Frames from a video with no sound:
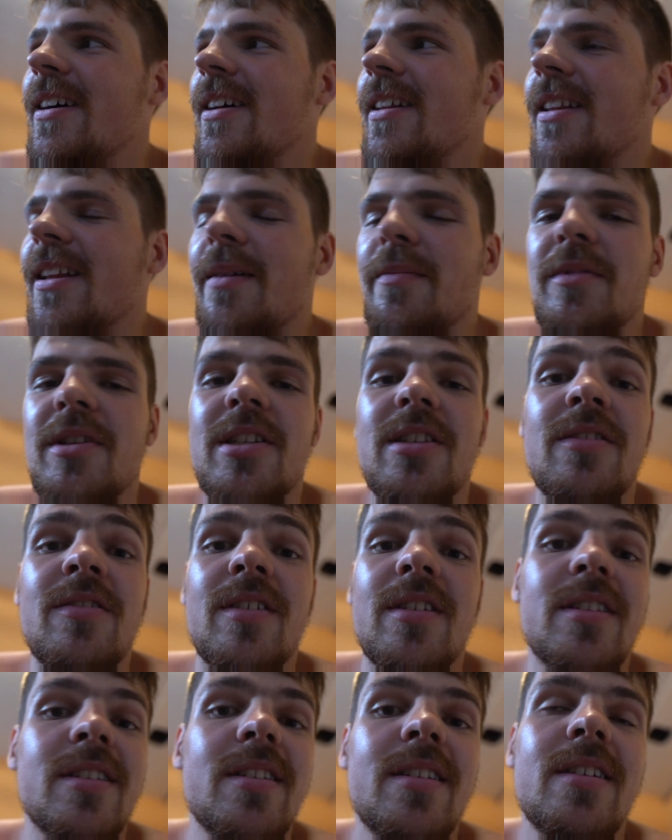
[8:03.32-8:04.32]
нам не
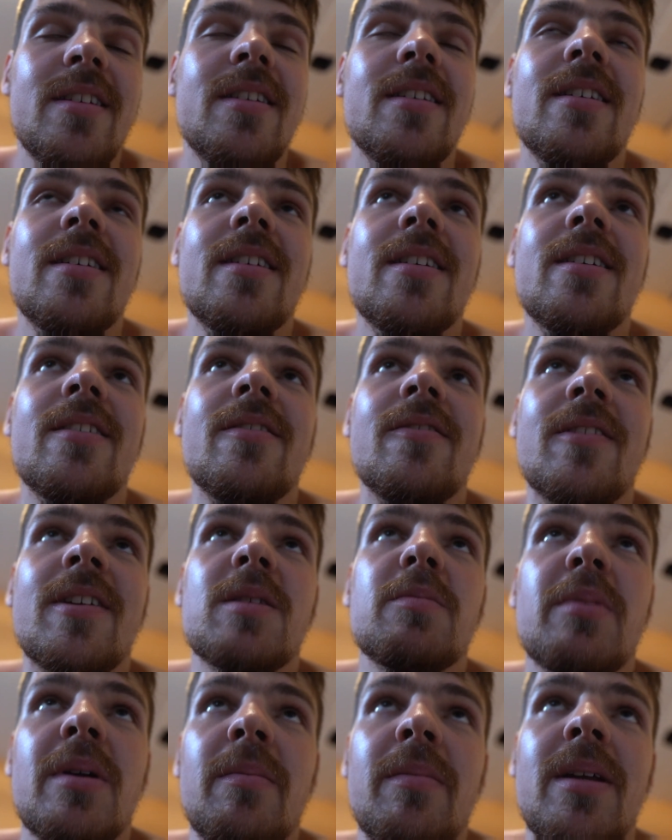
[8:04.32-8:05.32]
светит. У
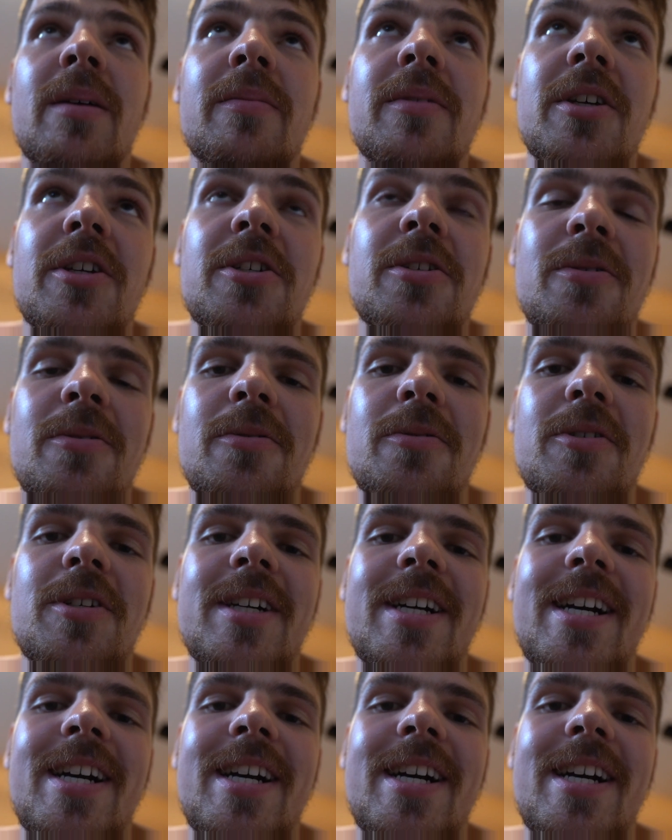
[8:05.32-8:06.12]
нас проблемы начнутся уже